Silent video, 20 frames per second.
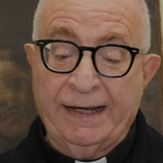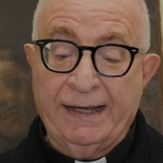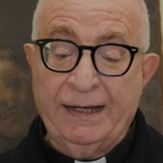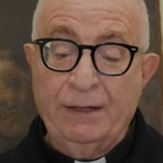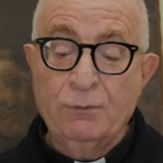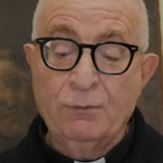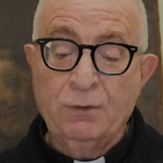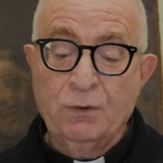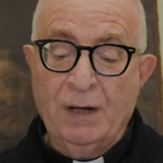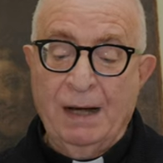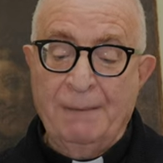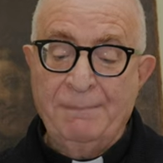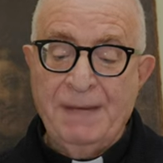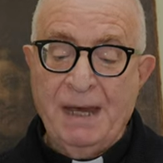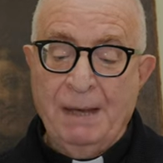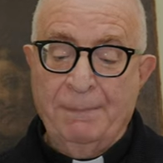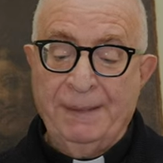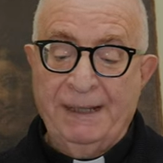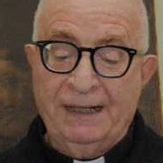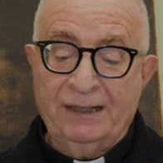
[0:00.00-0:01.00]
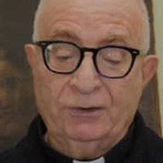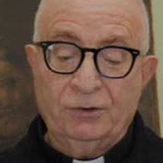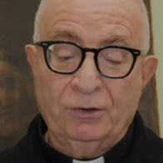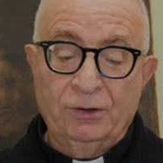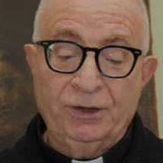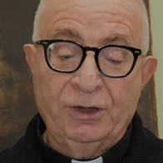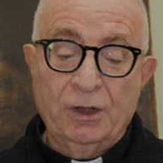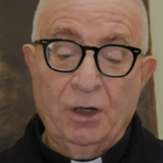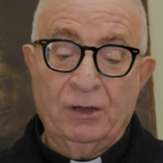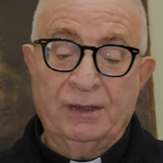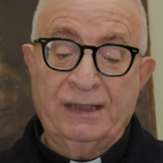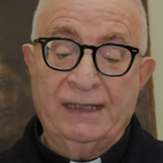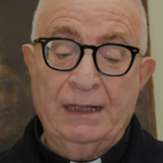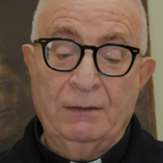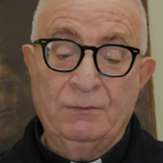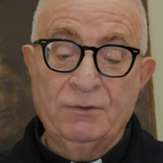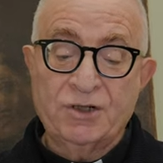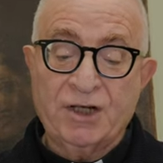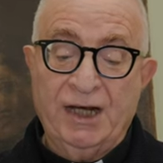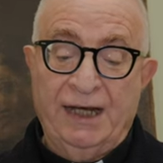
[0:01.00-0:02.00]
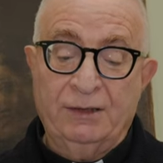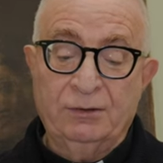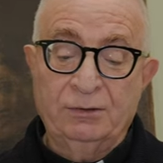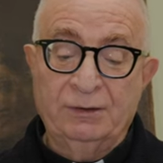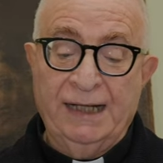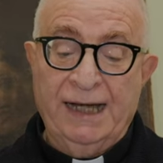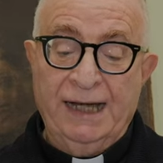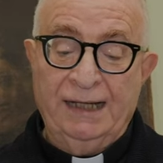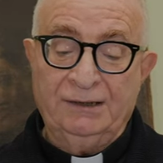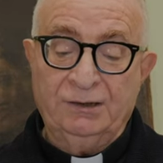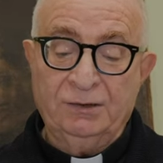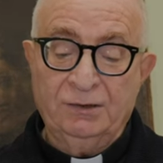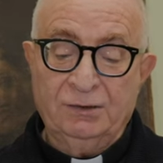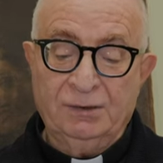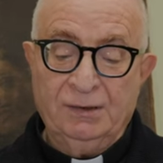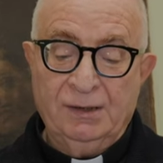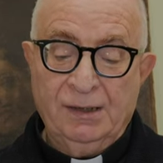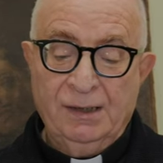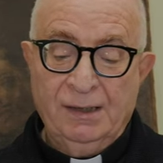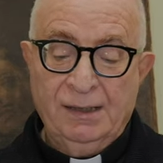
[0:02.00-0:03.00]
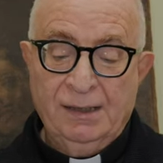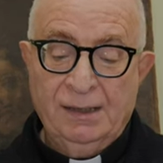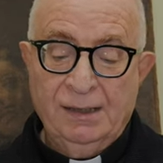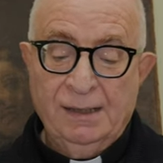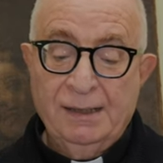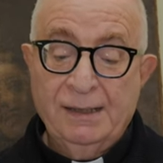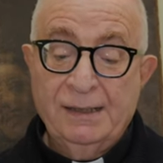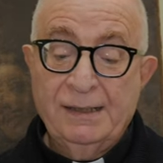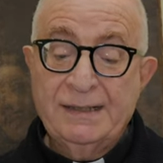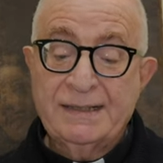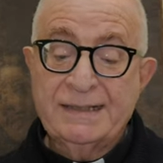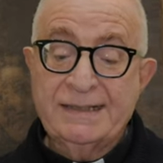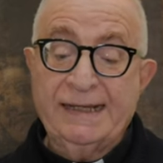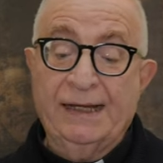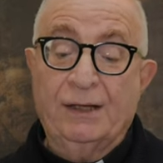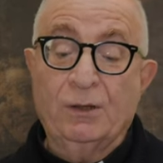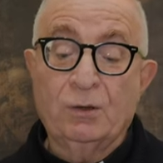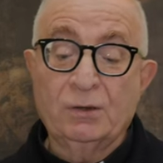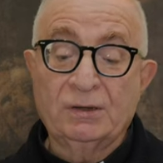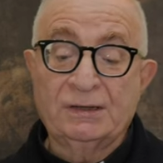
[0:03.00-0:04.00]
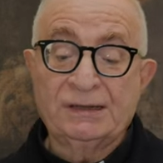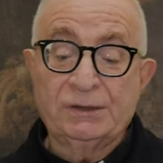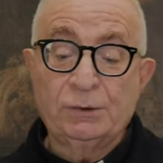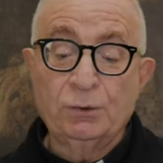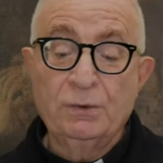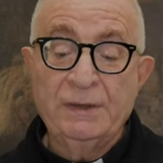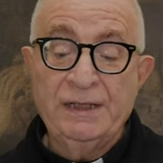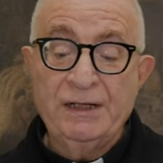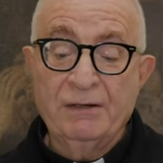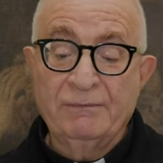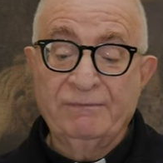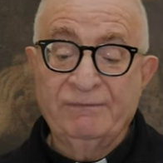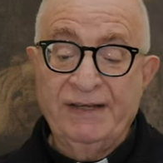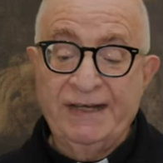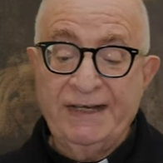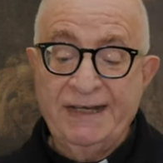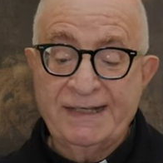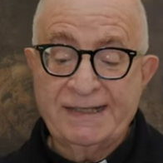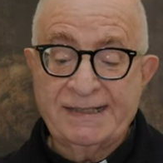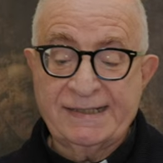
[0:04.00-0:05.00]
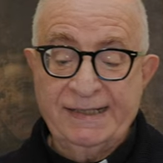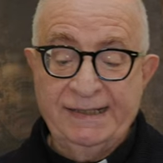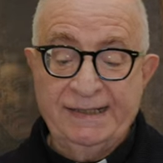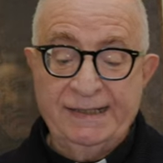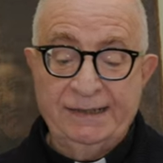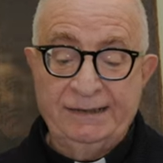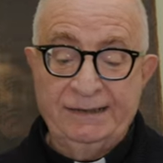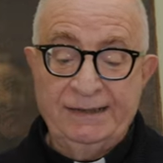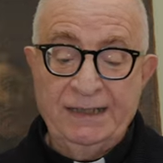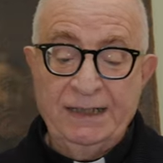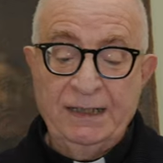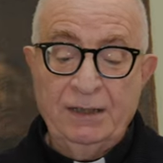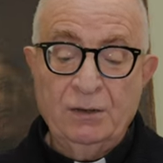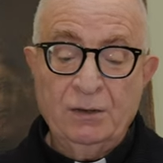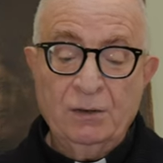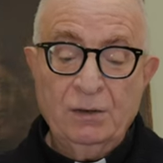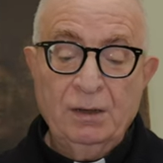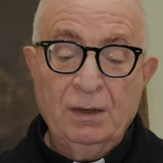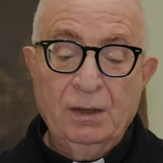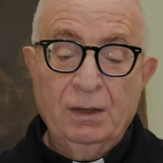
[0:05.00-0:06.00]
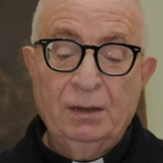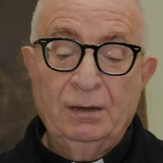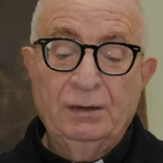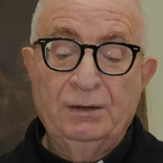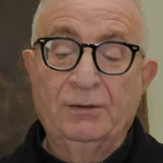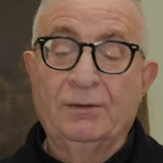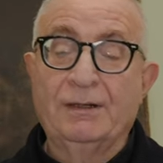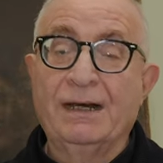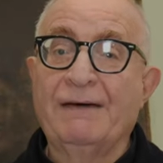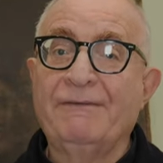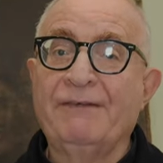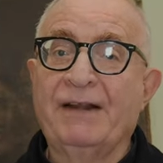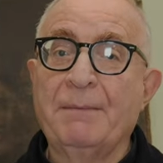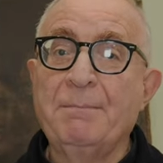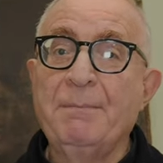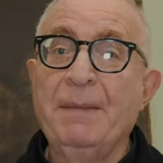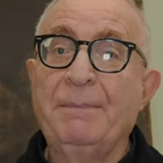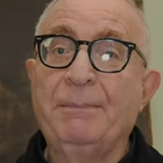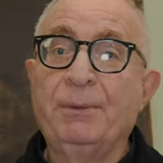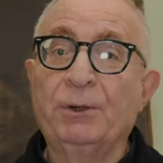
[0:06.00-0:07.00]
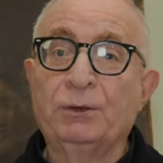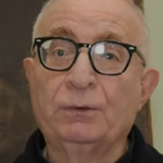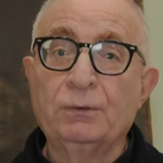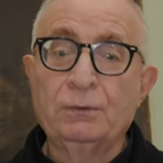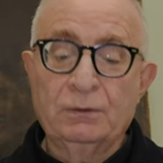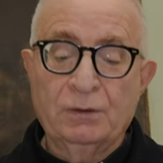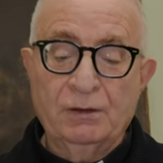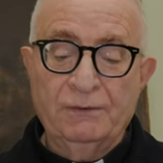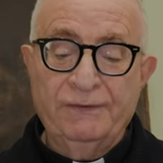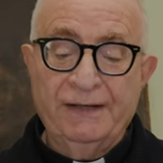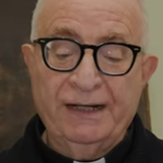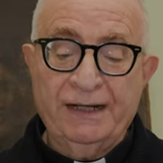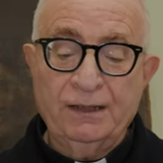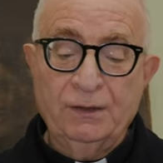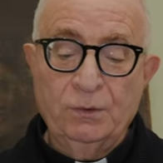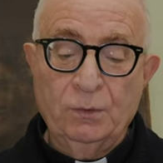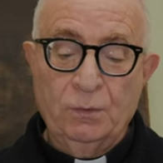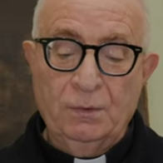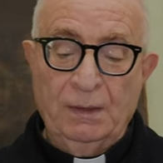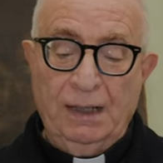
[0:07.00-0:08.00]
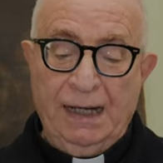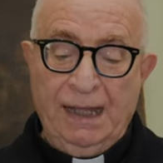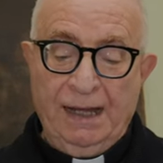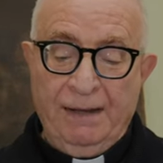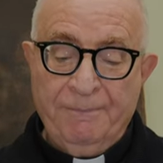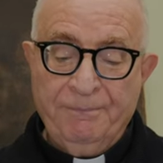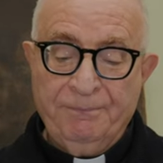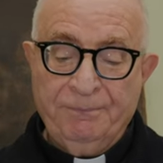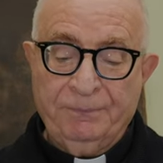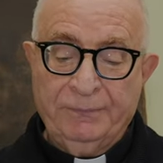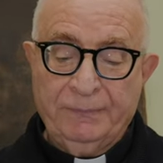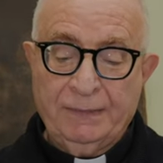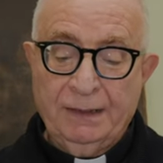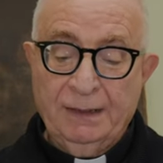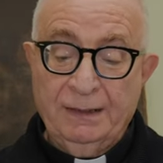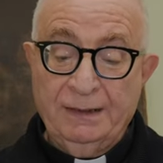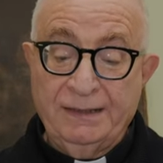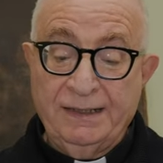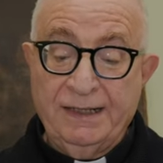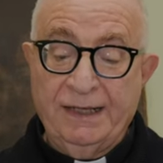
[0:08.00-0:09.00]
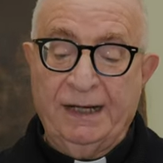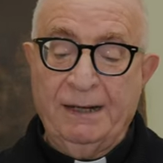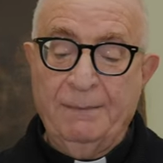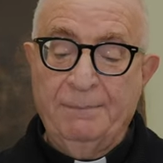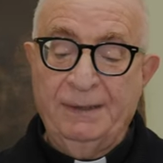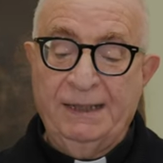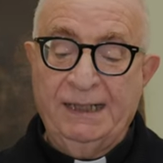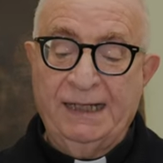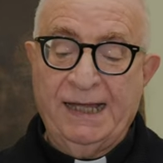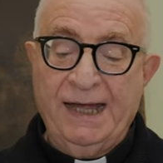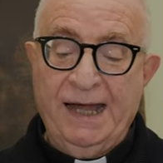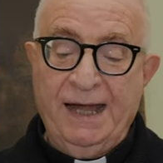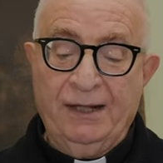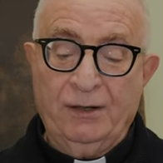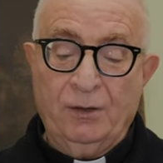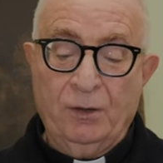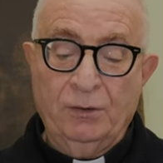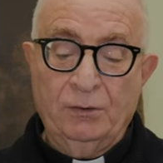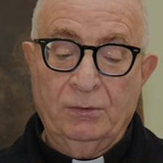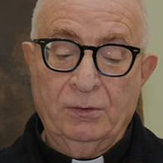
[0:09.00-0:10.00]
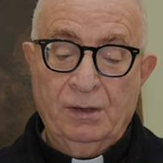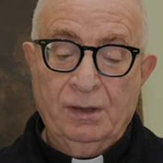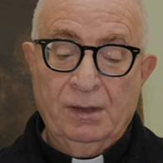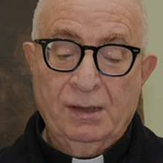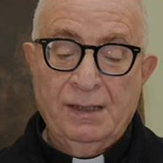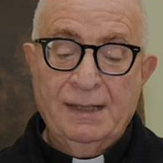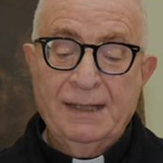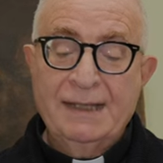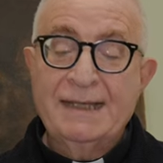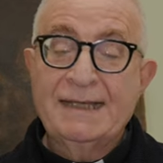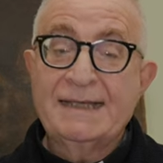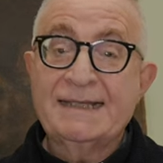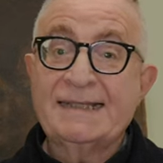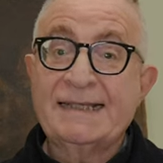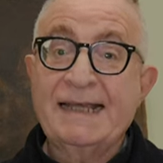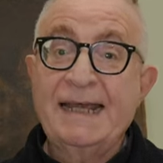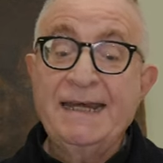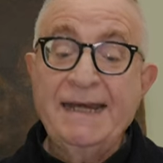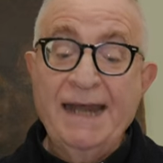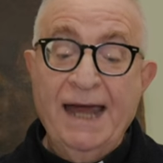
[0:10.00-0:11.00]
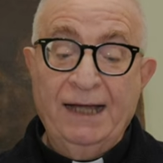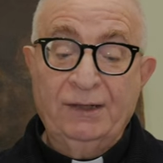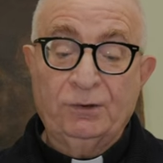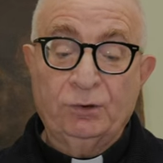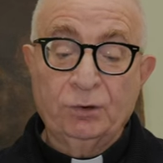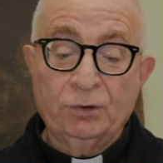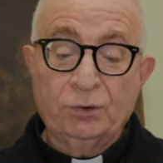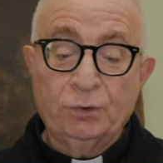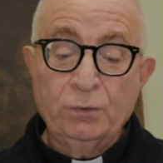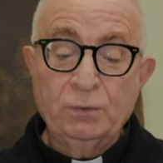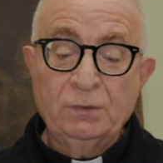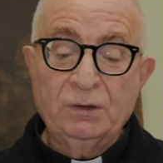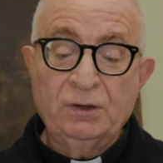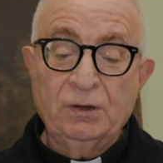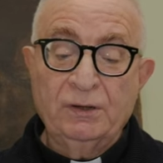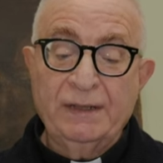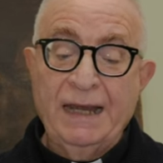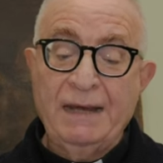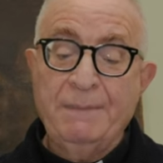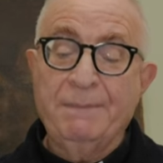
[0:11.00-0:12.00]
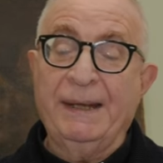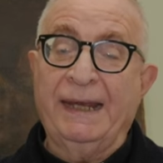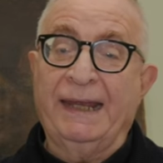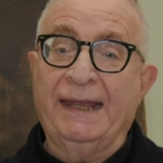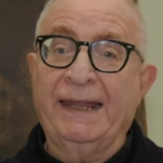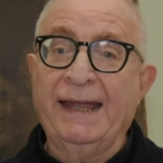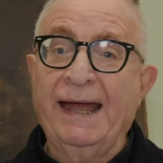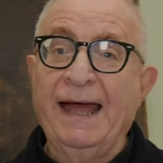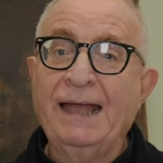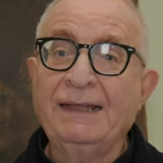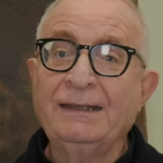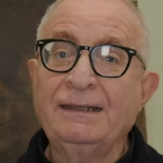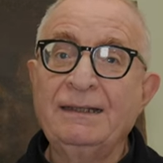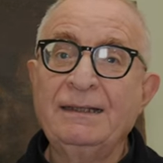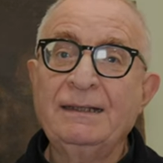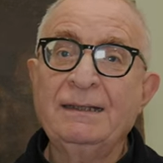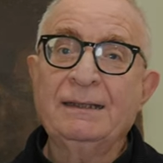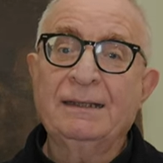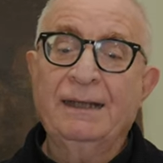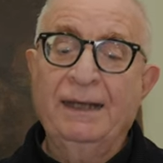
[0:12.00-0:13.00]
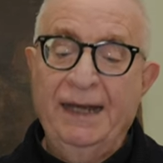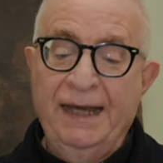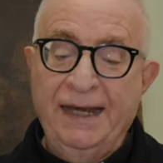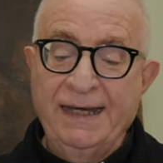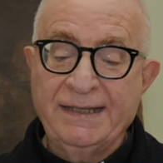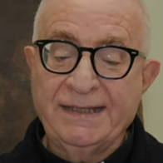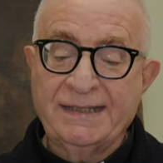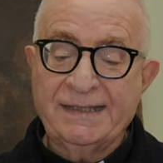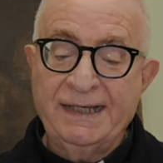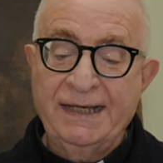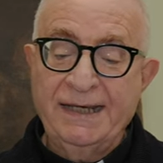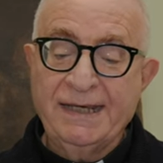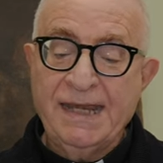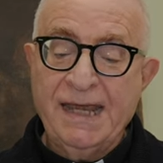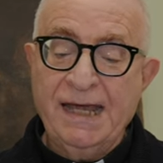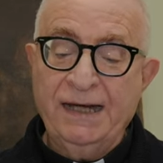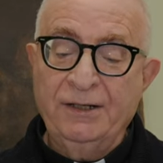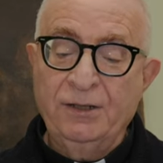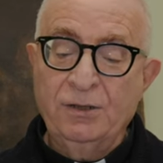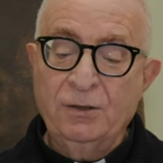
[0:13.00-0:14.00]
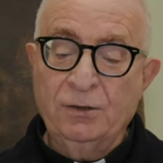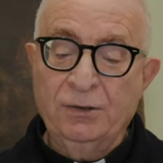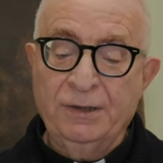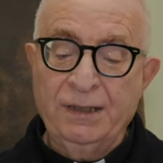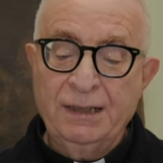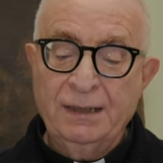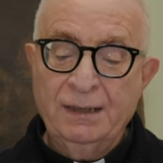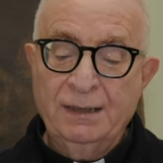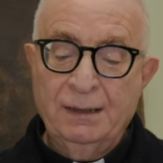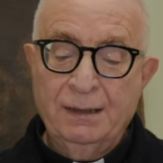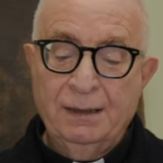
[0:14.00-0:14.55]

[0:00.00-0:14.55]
che uno abbia aperto gli occhi a un cieco nato. Se costui non venisse da Dio, non avrebbe potuto far nulla. Gli replicarono, sei nato tutto nei peccati e insegni a noi?